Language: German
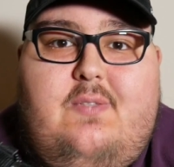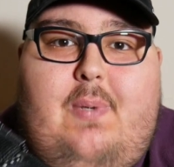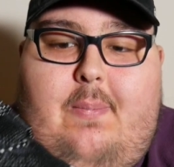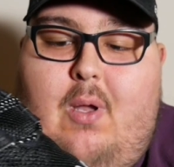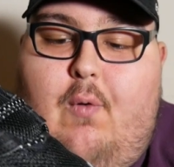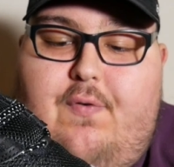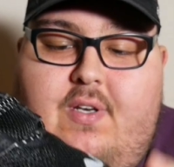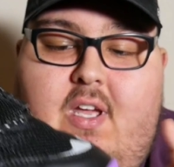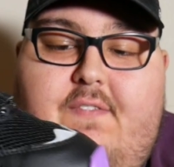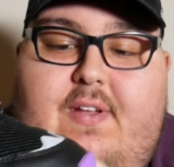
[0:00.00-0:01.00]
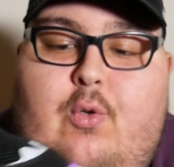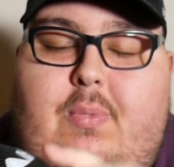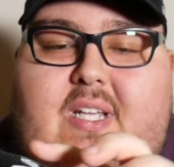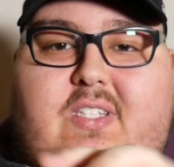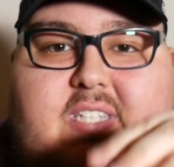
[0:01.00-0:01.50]
ist beim Laufen, wenn du
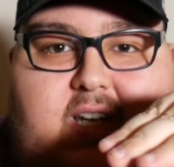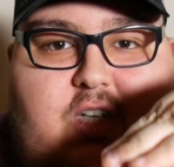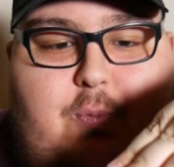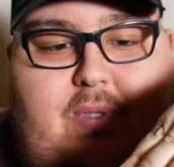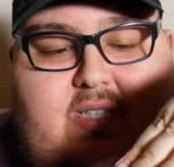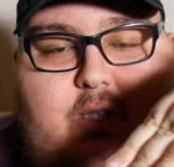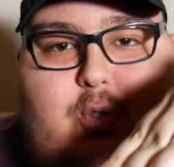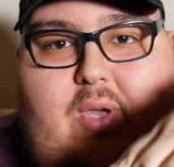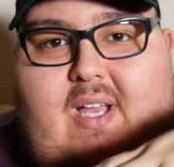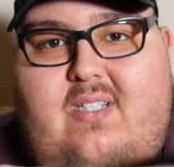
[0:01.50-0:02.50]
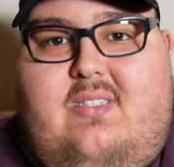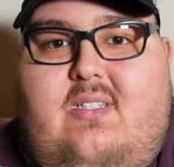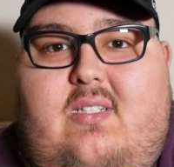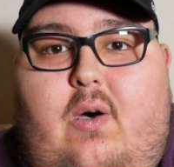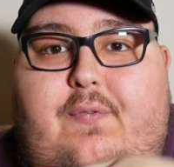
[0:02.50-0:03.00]
mit den Zehenspitzen zuerst
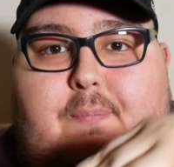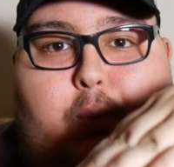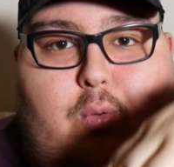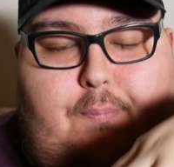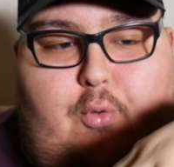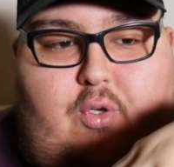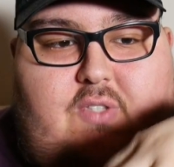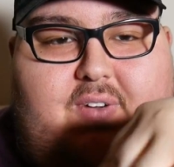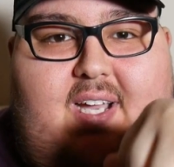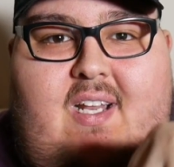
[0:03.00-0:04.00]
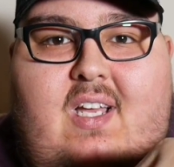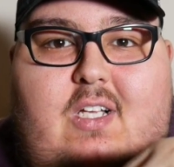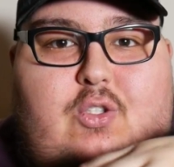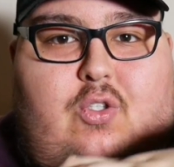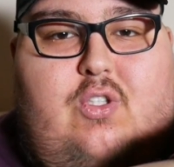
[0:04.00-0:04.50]
äh, auf den Boden berührst. Weil
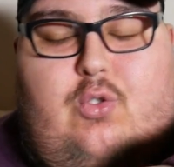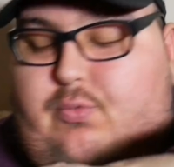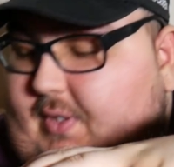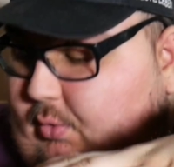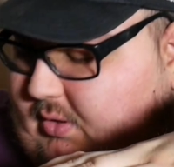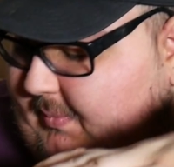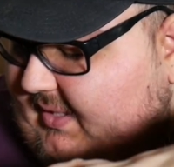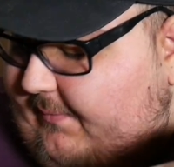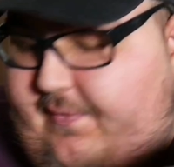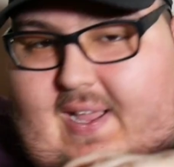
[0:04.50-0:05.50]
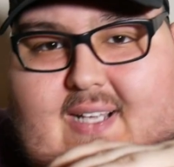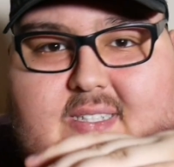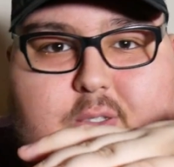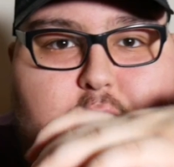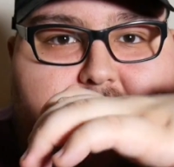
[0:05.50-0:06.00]
sonst, wenn du das mit den
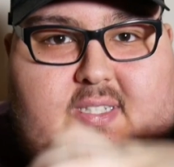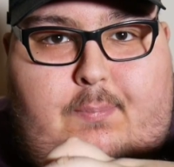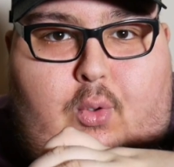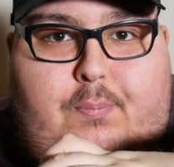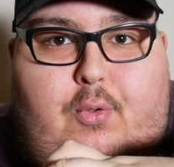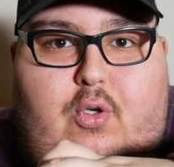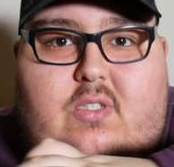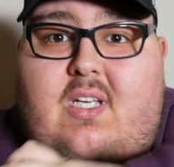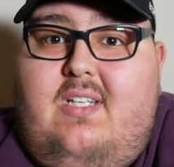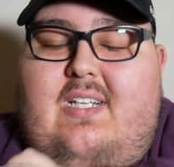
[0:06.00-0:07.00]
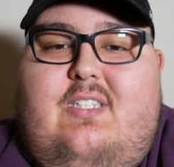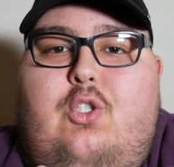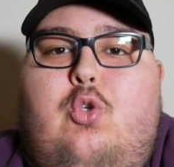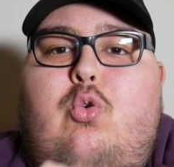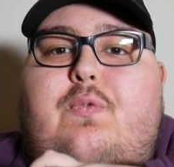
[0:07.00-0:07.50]
Fersen zuerst den Boden berührst, das ist
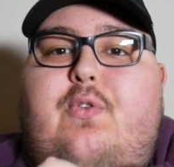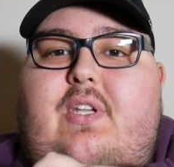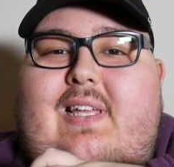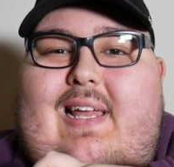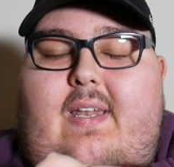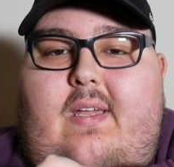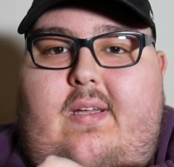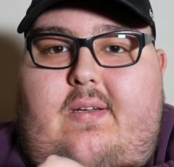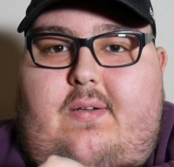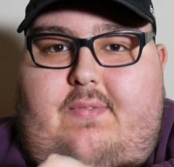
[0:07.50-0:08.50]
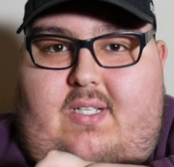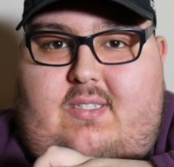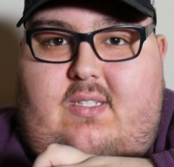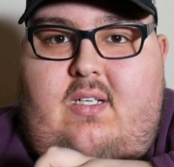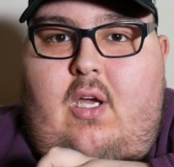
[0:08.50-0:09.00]
nicht gut für die Gelenke,
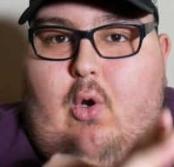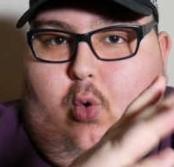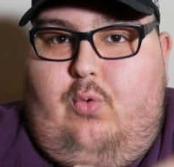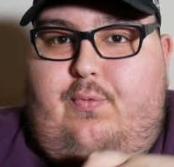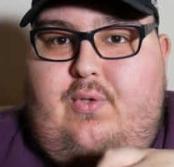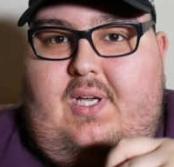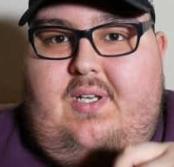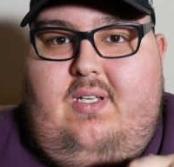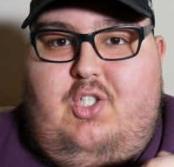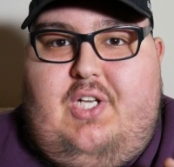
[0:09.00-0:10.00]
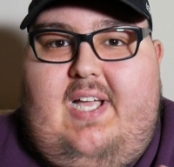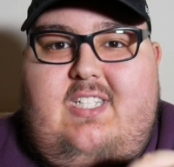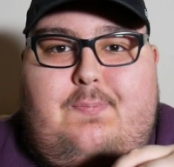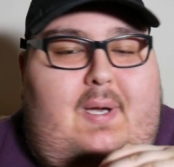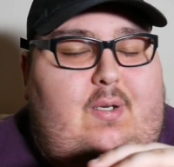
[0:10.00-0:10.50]
weißt du? Und für deine
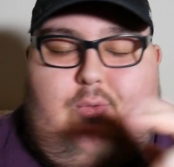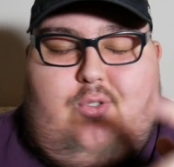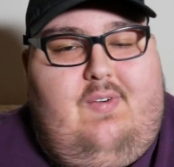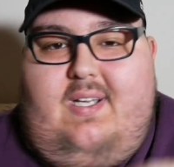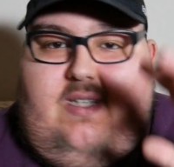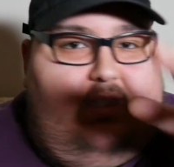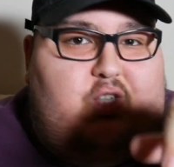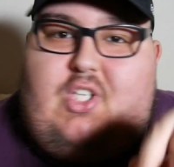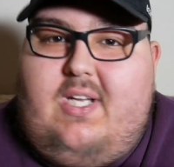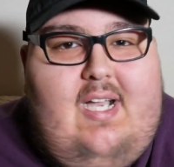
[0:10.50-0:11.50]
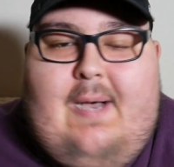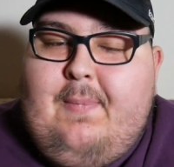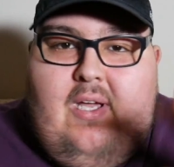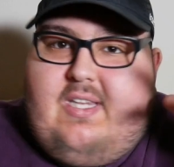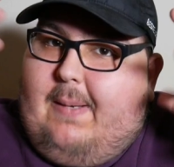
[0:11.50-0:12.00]
Steißbeine und so weiter. Check up,
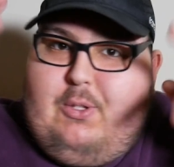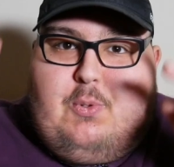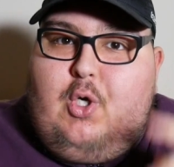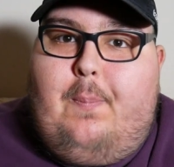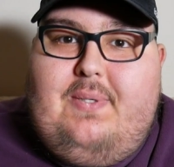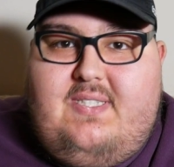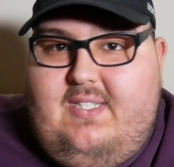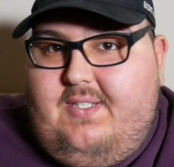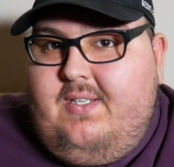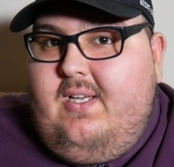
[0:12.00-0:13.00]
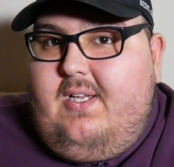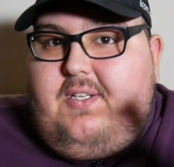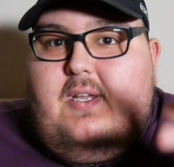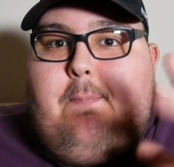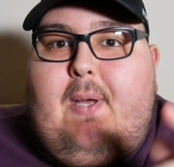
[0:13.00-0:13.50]
da habe ich mich auch ein bisschen
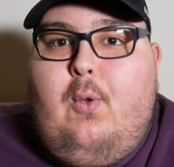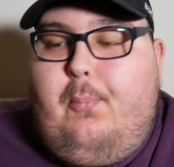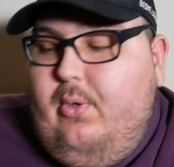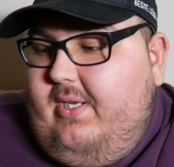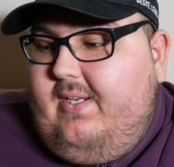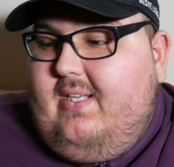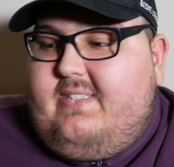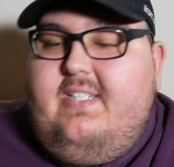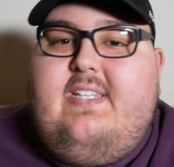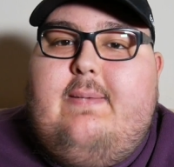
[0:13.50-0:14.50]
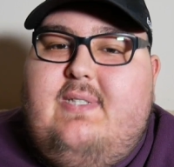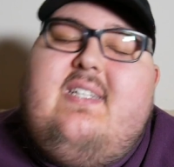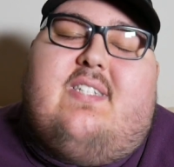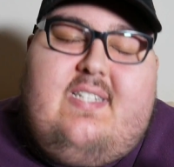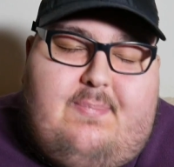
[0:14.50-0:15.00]
ne, manipulieren lassen. In dem Sinne
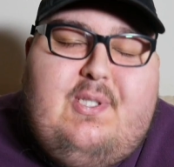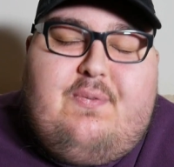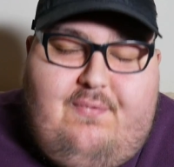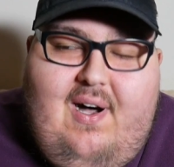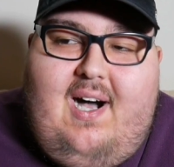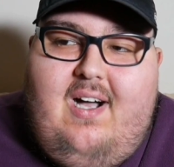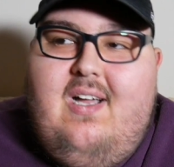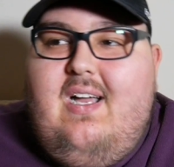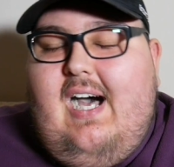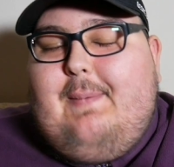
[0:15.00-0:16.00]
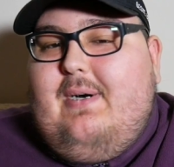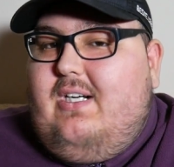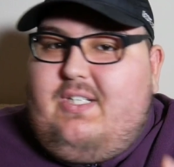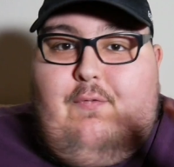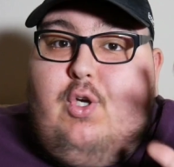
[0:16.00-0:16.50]
ist das ein bisschen wahr. Aber
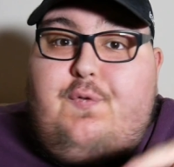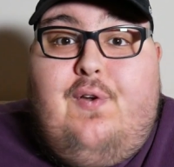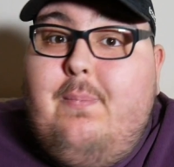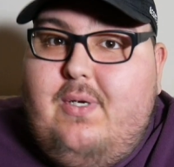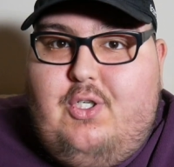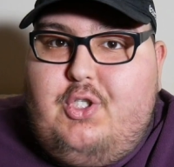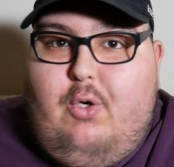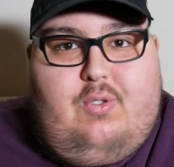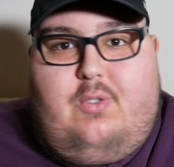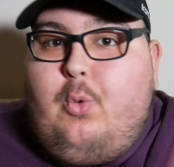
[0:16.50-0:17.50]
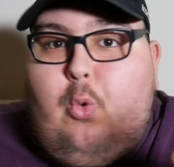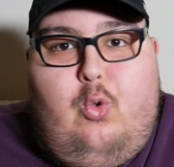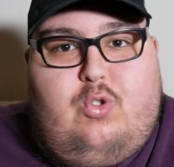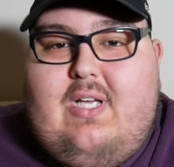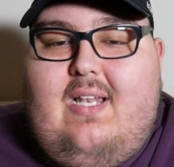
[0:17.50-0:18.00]
ich habe wirklich Filme geschaut,
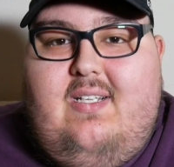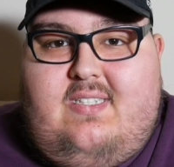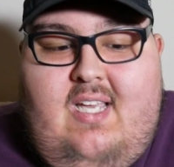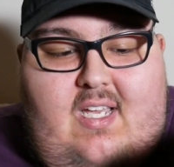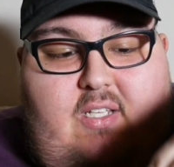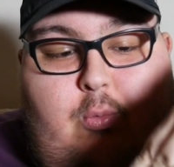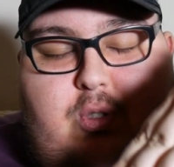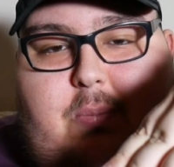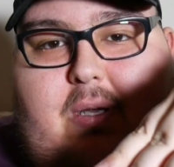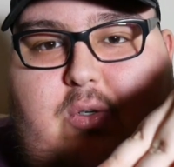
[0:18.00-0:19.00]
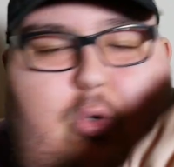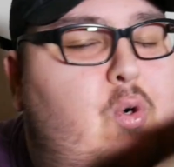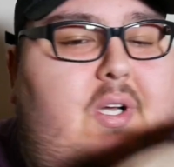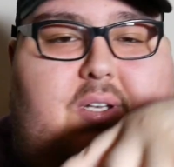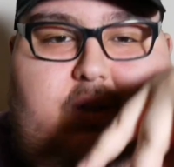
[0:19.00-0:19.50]
Doku Trikots, alles. Du musst immer
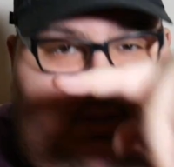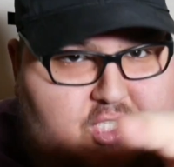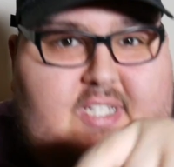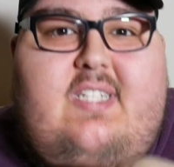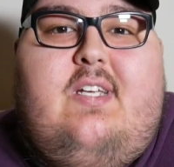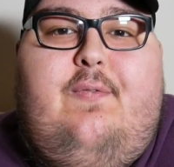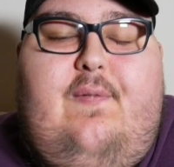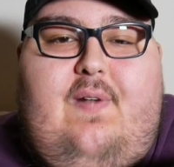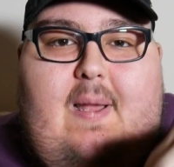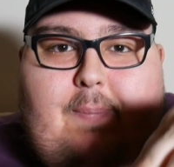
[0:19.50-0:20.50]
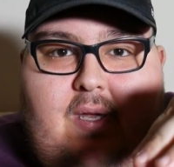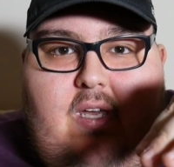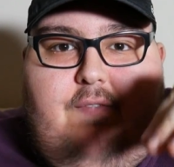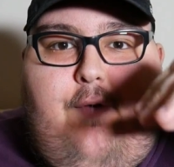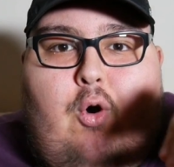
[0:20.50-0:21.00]
gucken. Check das auf jeden Fall ab.
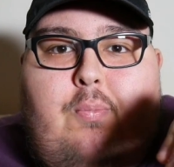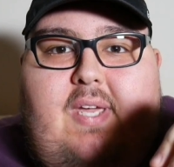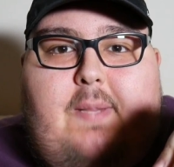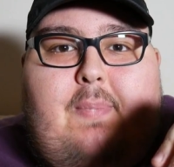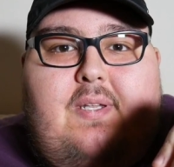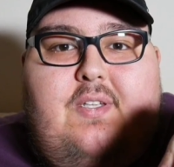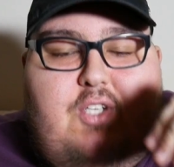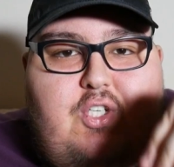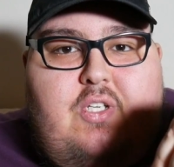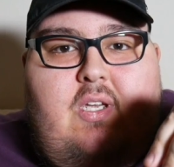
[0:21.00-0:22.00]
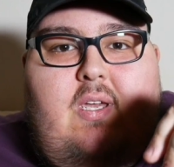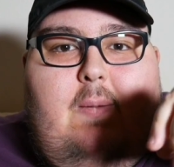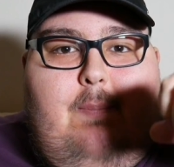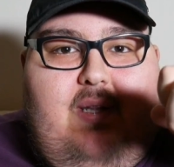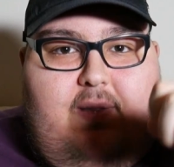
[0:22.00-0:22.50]
Warum geht man nicht
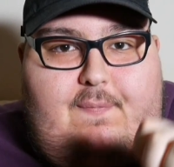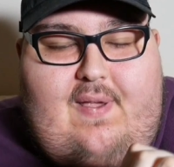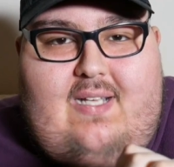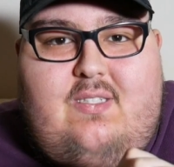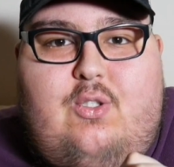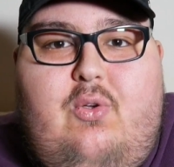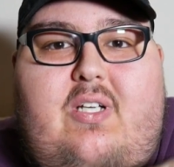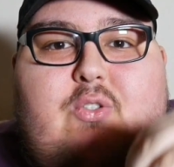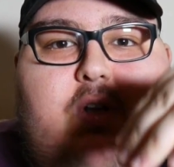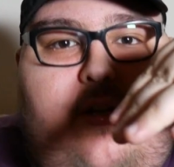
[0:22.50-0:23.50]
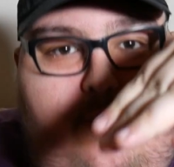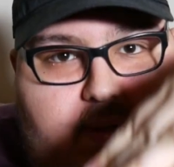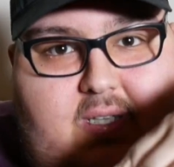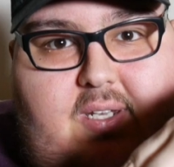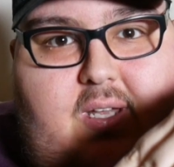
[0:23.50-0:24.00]
mit den Fersen zuerst, sondern
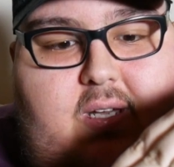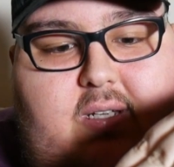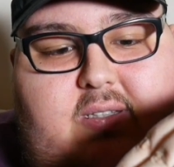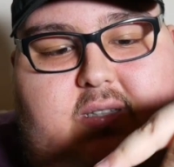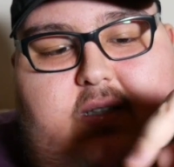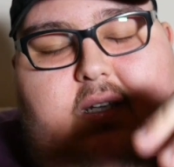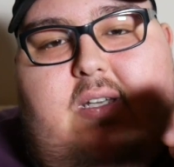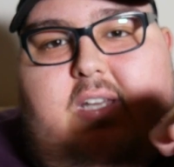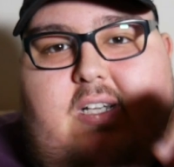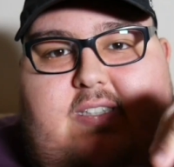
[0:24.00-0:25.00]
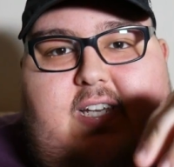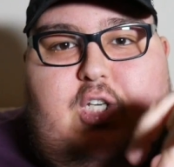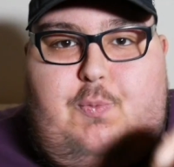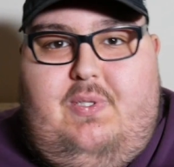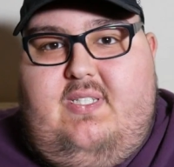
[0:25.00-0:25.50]
mit den äh, ja,
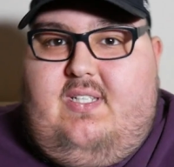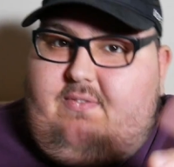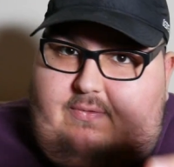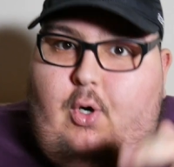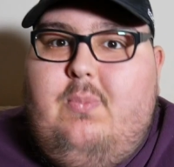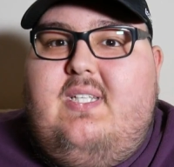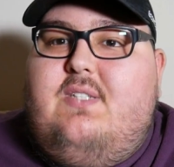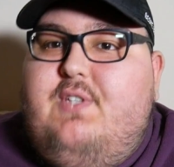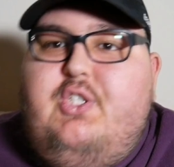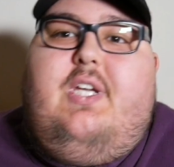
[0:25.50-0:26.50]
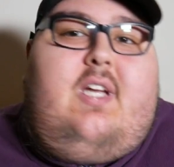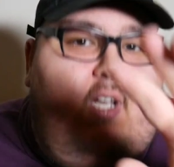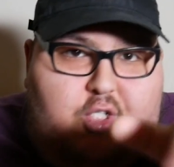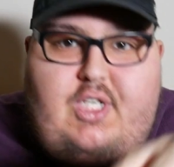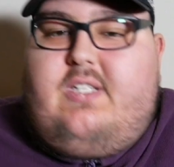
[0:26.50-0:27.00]
Zehenspitzen? Warum ist das wichtig?
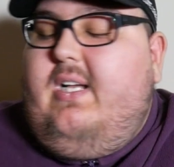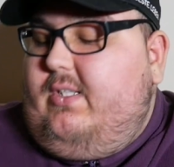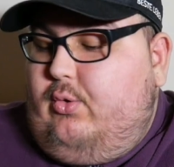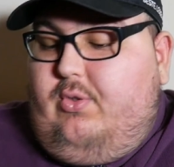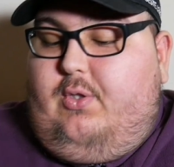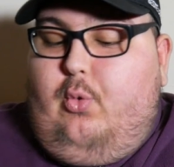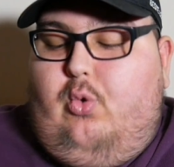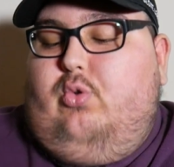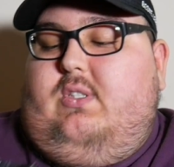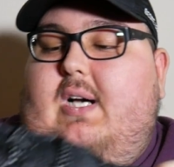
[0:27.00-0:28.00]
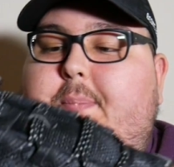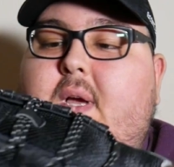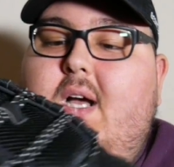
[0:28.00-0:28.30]
Check dazu die Dokus ab.